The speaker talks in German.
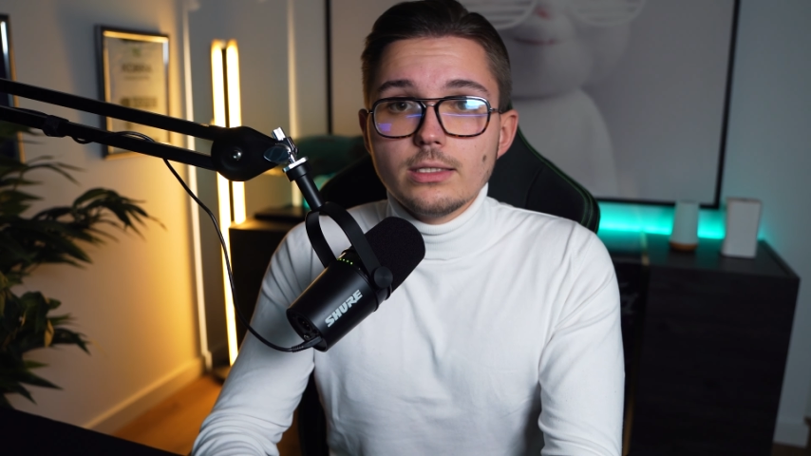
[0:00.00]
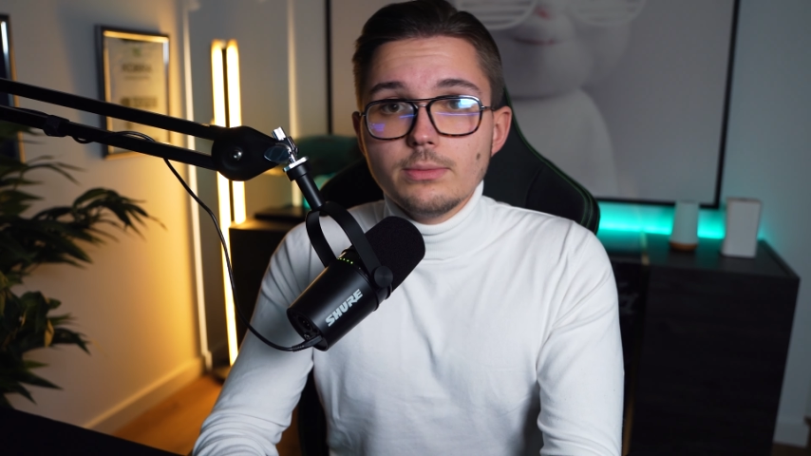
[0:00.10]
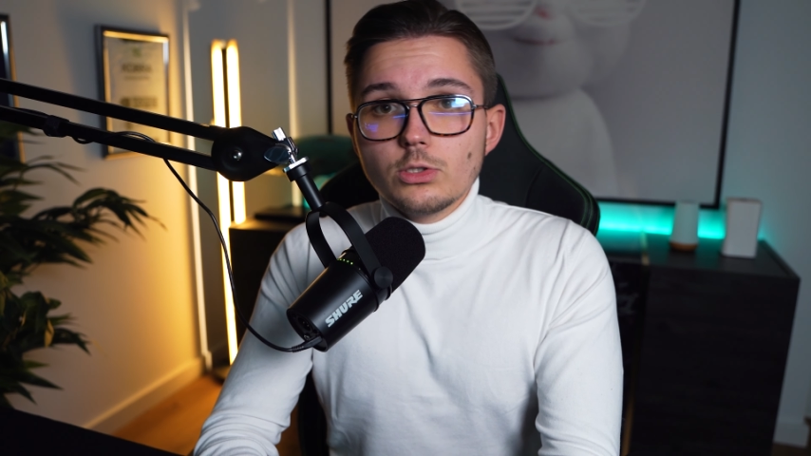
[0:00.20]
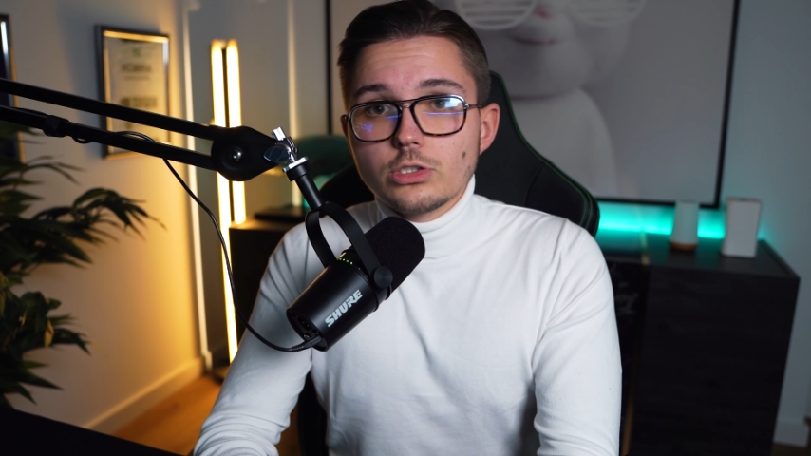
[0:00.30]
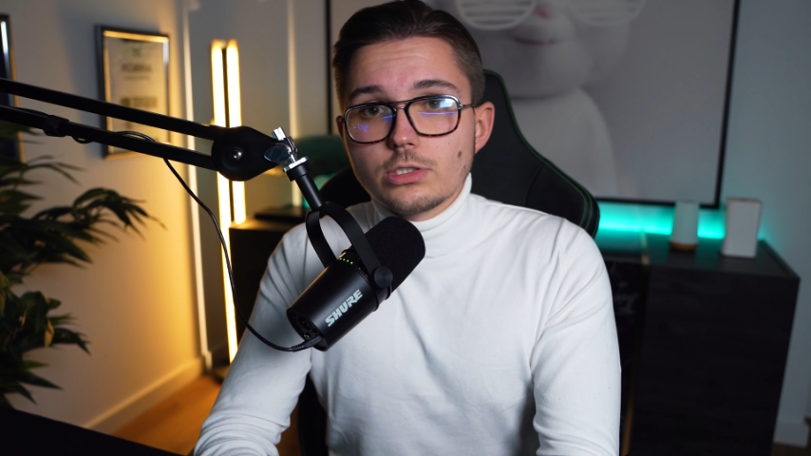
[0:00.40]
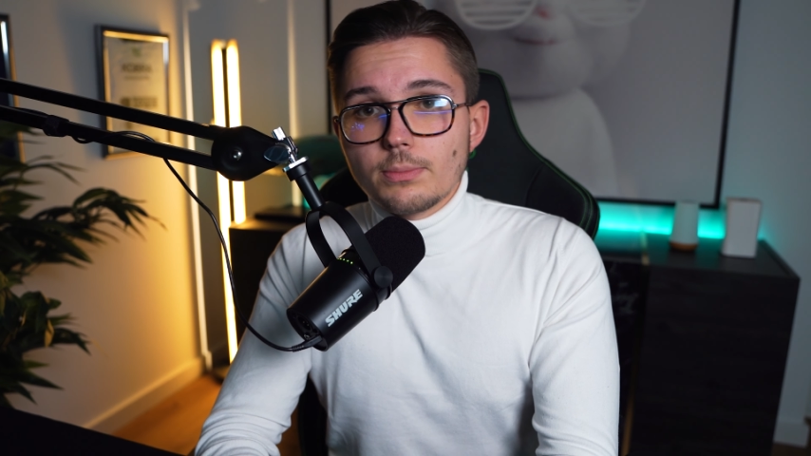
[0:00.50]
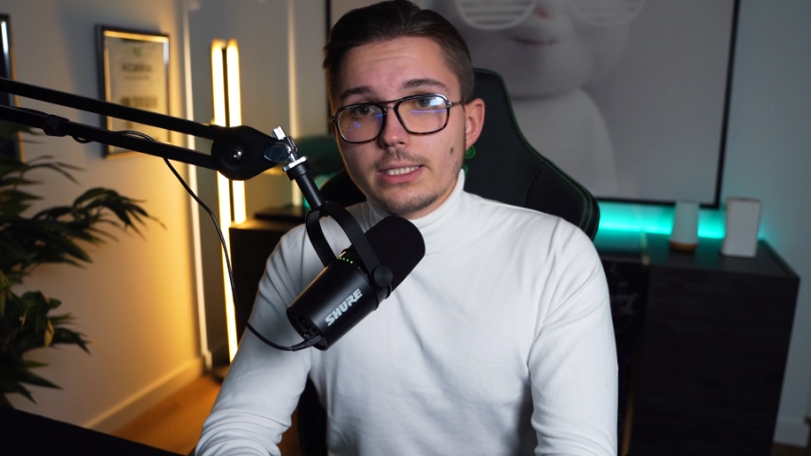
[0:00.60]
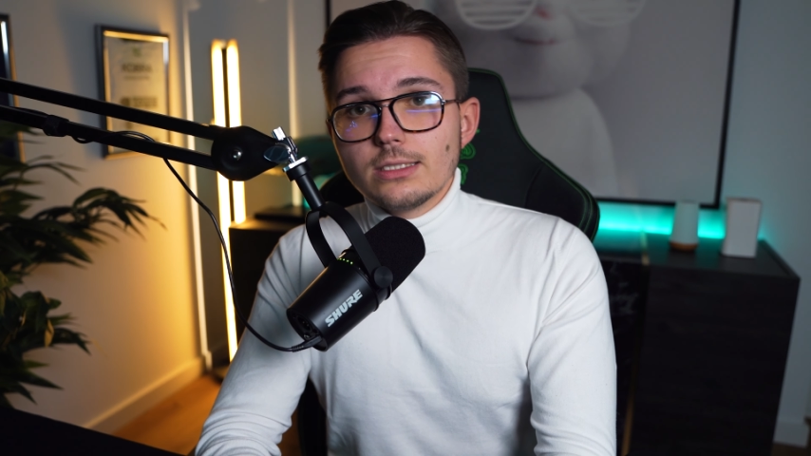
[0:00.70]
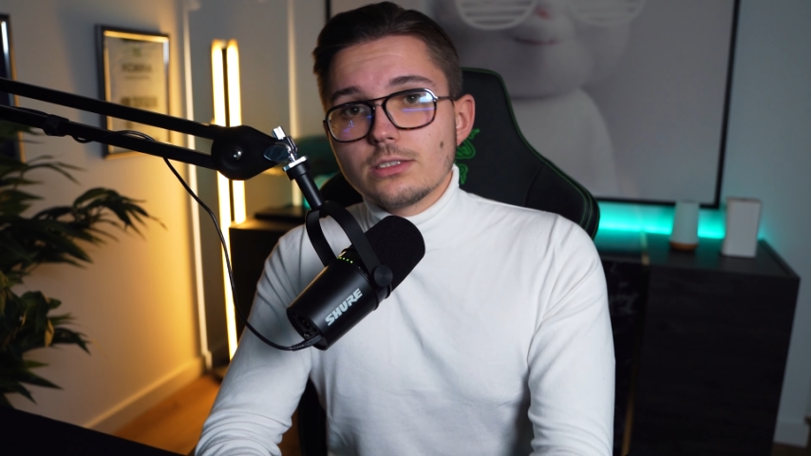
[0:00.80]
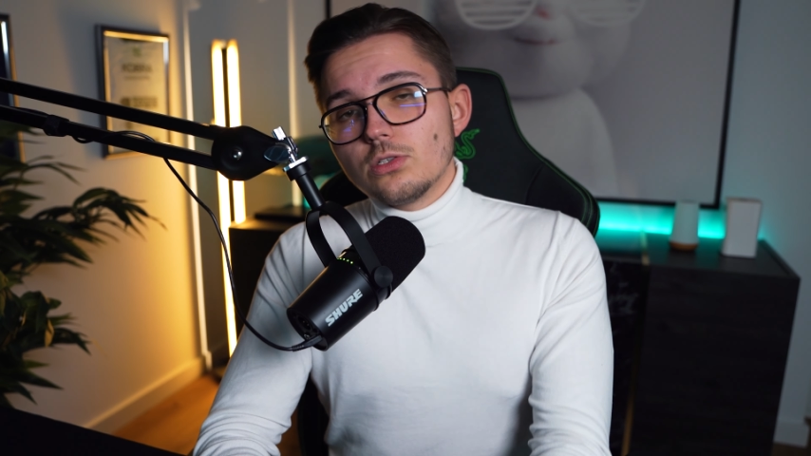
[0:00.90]
liebe Grüße aus der
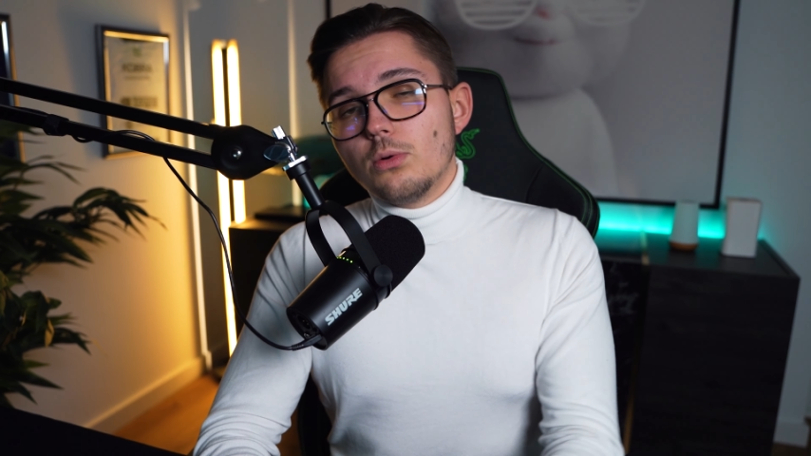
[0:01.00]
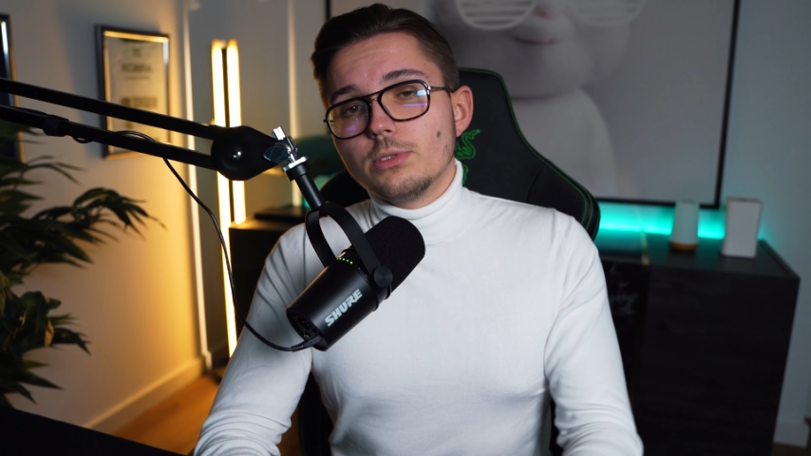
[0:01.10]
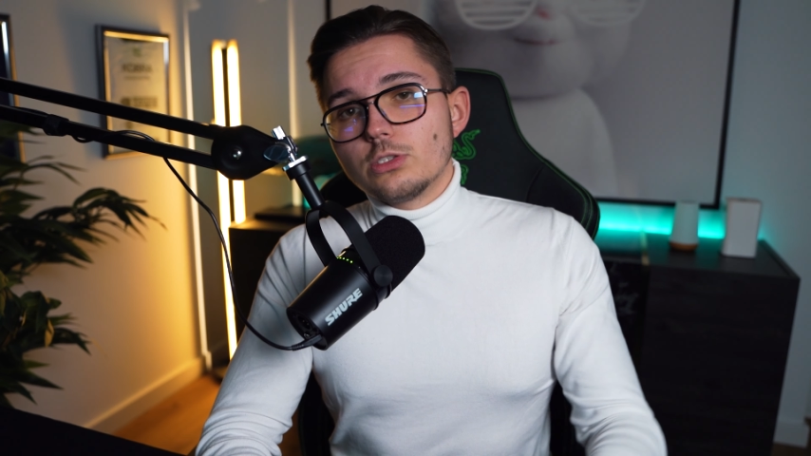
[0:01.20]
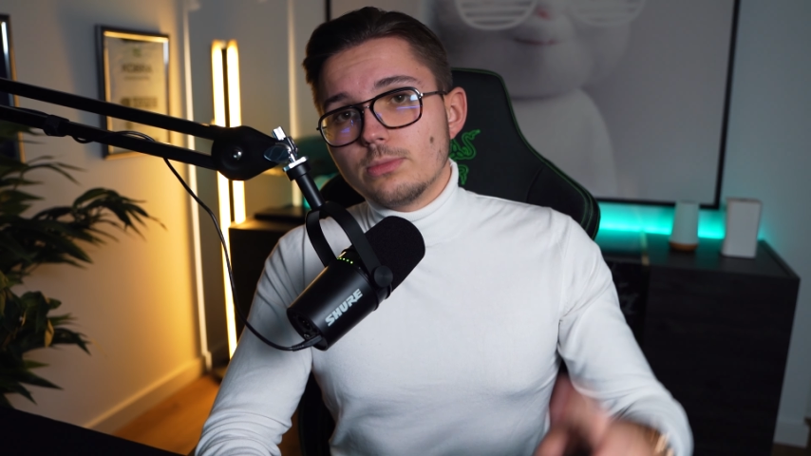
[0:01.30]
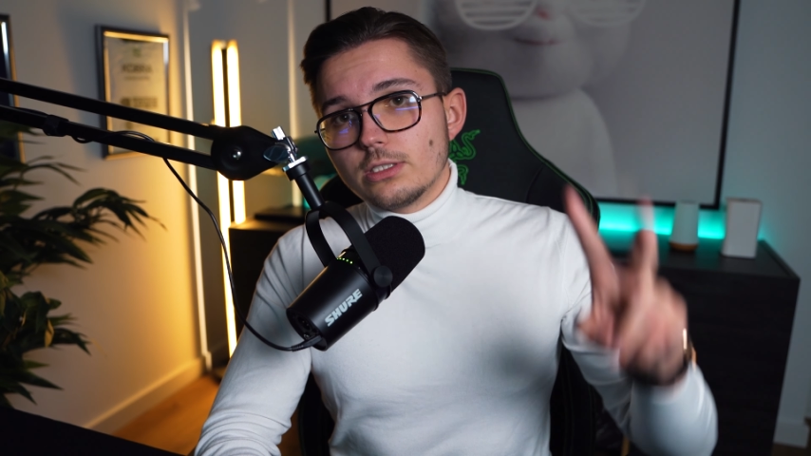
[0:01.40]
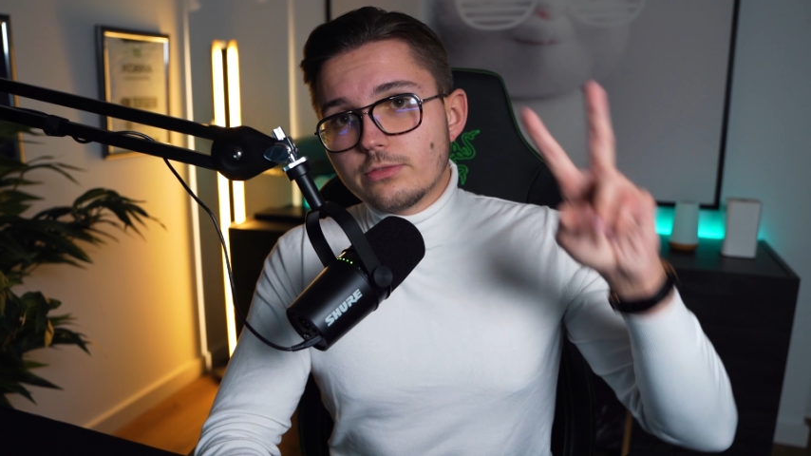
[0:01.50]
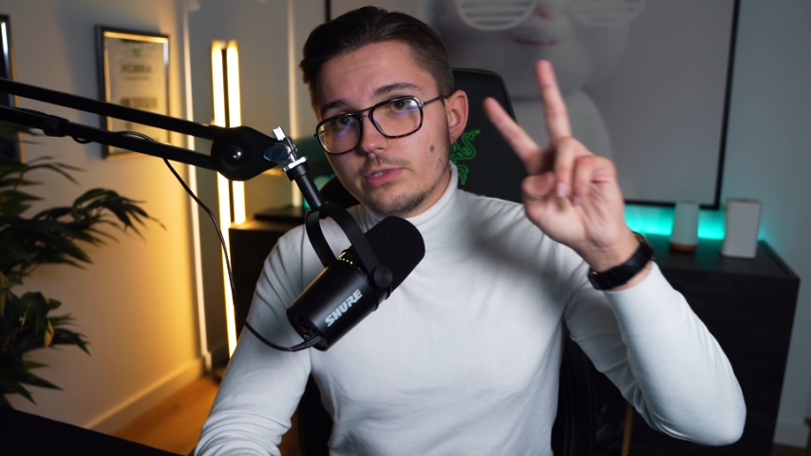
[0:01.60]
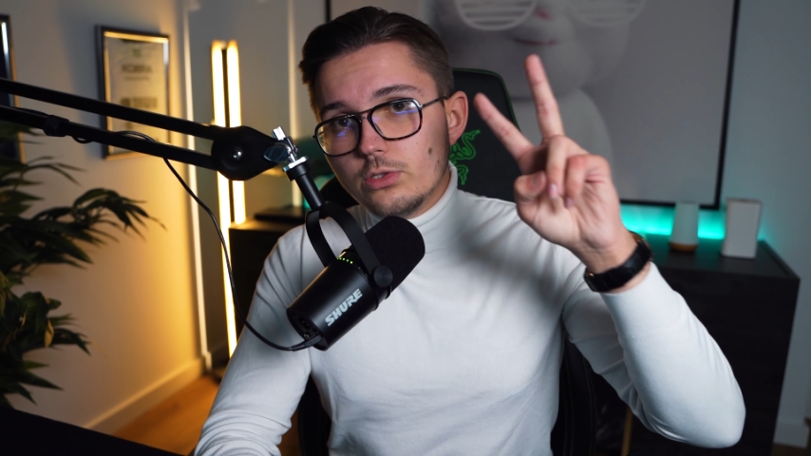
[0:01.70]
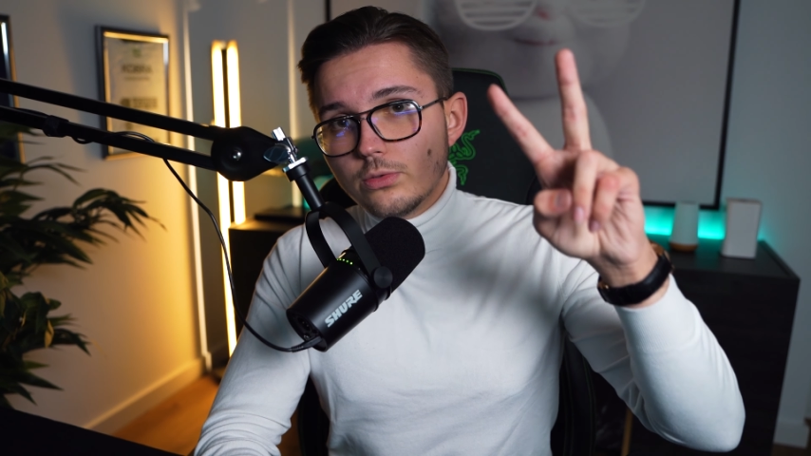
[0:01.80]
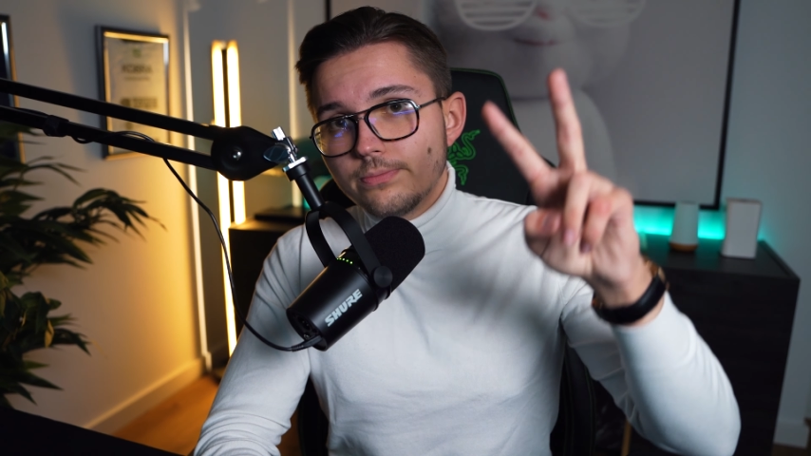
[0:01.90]
Brinitz und bis zum nächsten
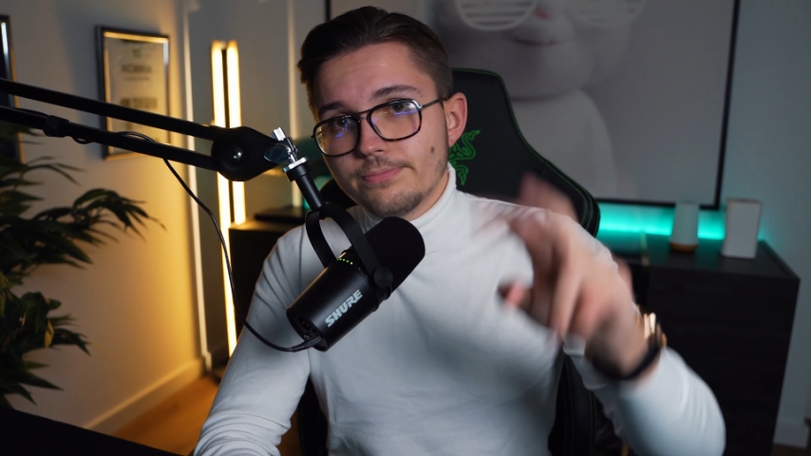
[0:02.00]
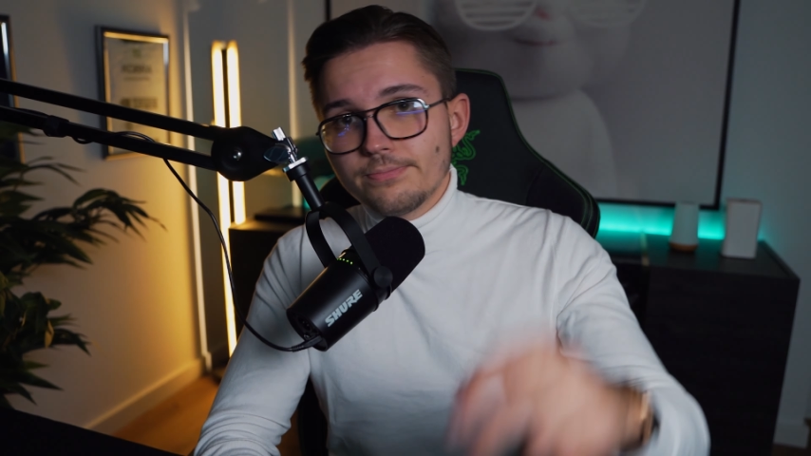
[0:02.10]
Video.